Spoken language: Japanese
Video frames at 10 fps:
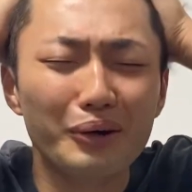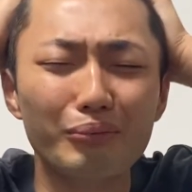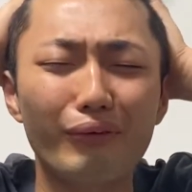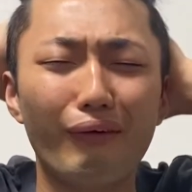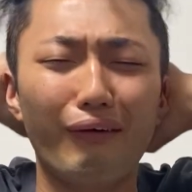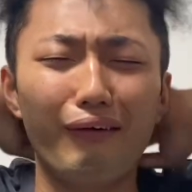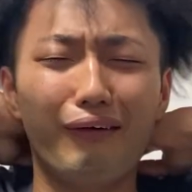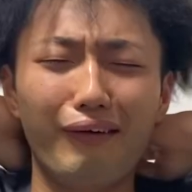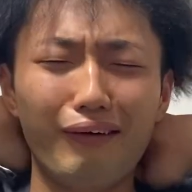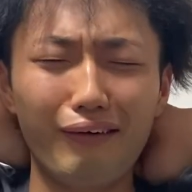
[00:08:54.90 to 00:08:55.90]

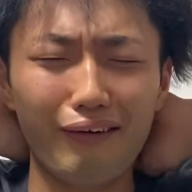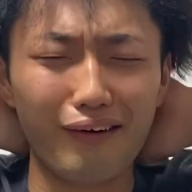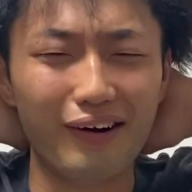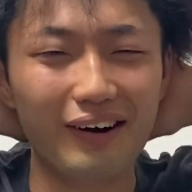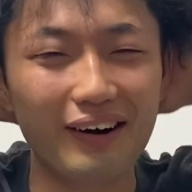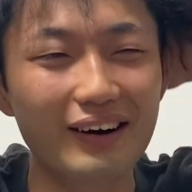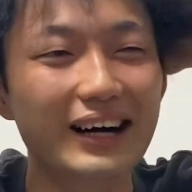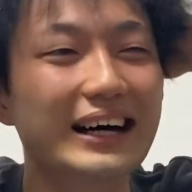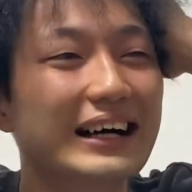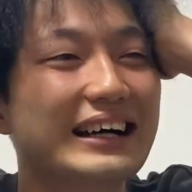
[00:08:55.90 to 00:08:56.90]
も
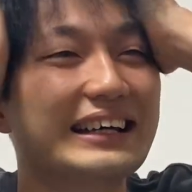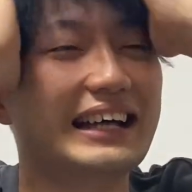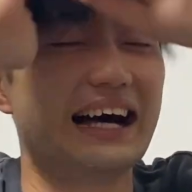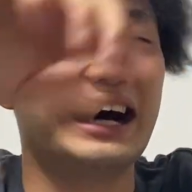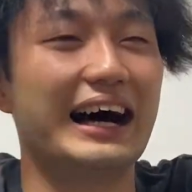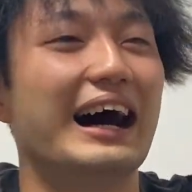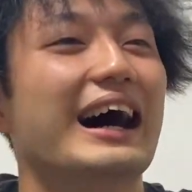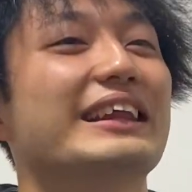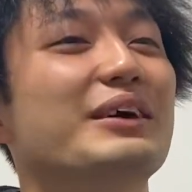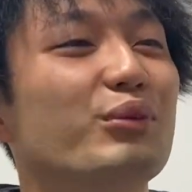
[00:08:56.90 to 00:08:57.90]
う、い
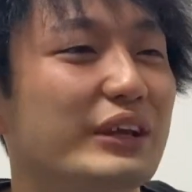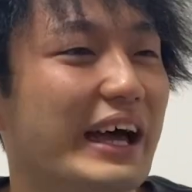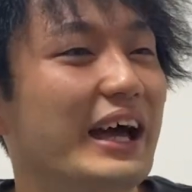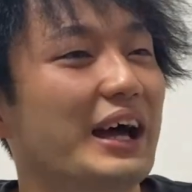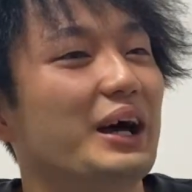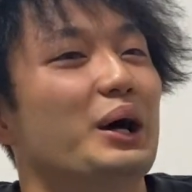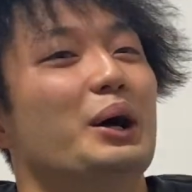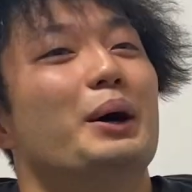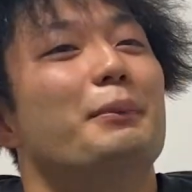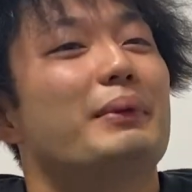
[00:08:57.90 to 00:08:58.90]
やー、でもね、
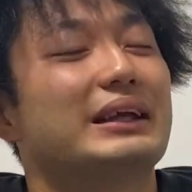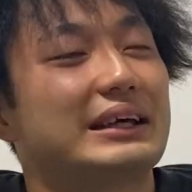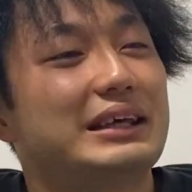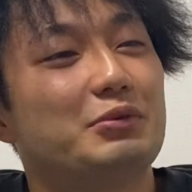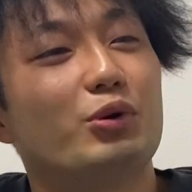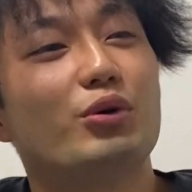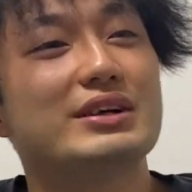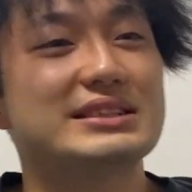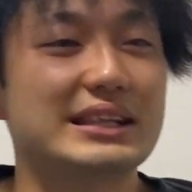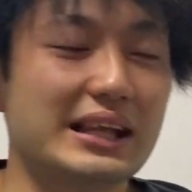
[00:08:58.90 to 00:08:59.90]
まだ希望は
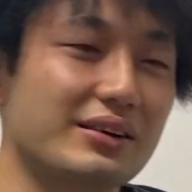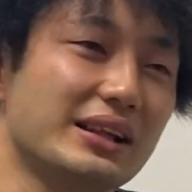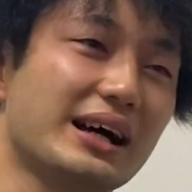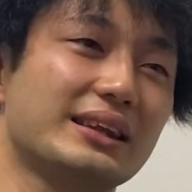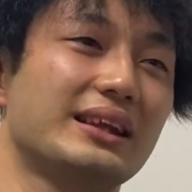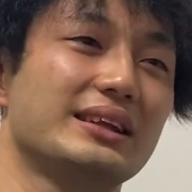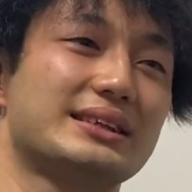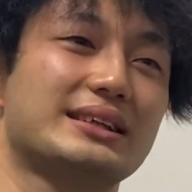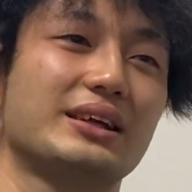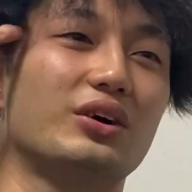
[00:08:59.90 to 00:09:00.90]
捨てたくなかったんで
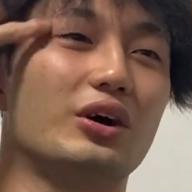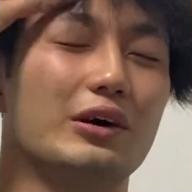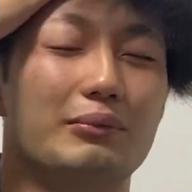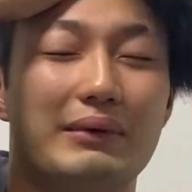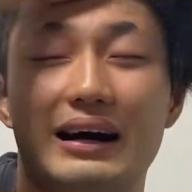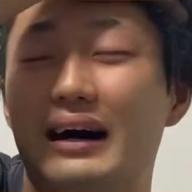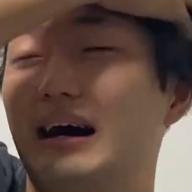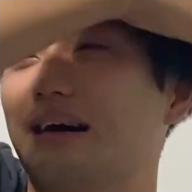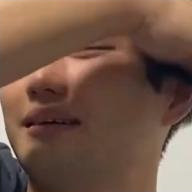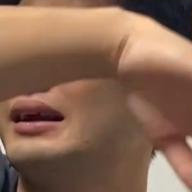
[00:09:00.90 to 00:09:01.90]
すけど、
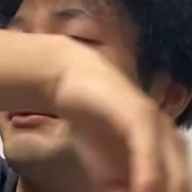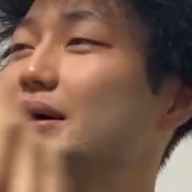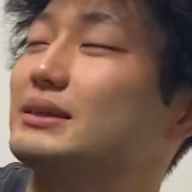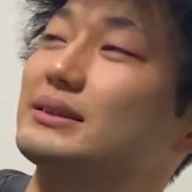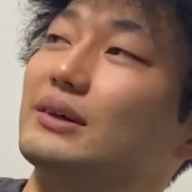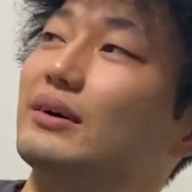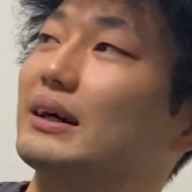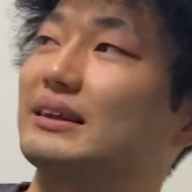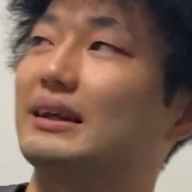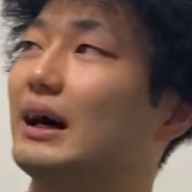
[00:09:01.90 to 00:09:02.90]
まあ、クライマックス良
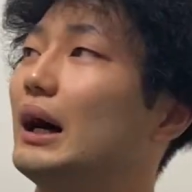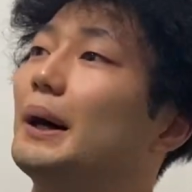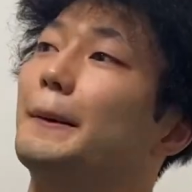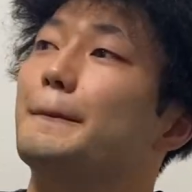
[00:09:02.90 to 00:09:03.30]
かった。